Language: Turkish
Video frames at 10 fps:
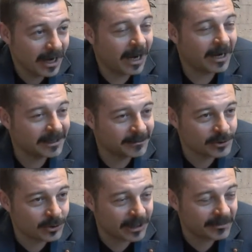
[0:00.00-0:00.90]

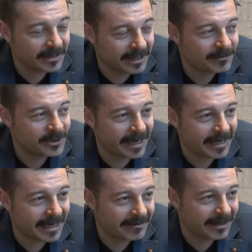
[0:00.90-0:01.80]
Aklımızda olan bir takım
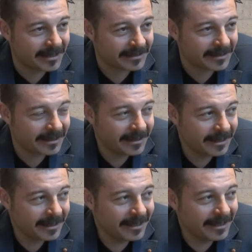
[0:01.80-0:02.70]
şeyler vardı.
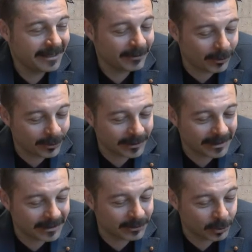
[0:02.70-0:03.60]

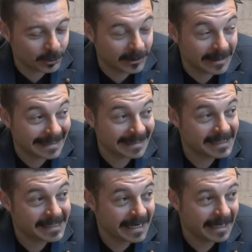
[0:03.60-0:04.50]
Onları, notları
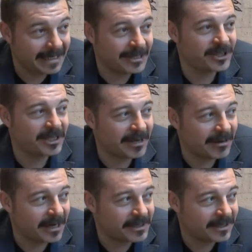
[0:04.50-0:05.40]
zenginleştirmeye
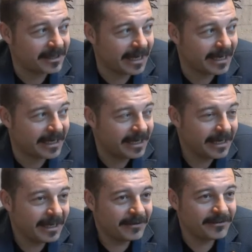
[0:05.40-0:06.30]
başladık. Yani
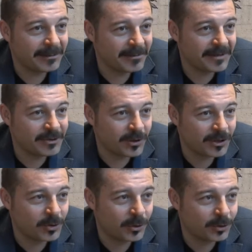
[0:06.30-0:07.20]
filmi vizyona
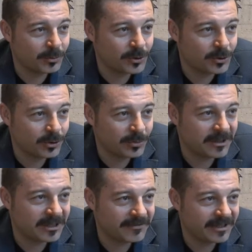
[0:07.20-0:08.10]
soktuğumuz gün
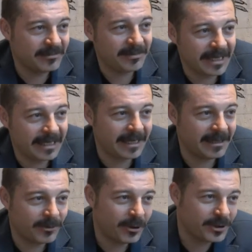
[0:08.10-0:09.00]
bizim filmle
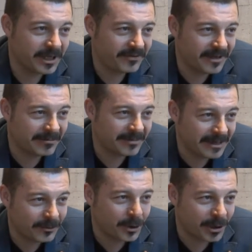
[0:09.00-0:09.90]
ilgili bir önceki filmle
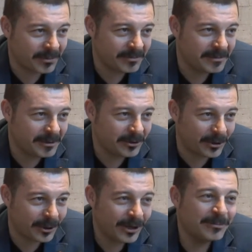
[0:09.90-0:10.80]
gündemimiz bitiyor.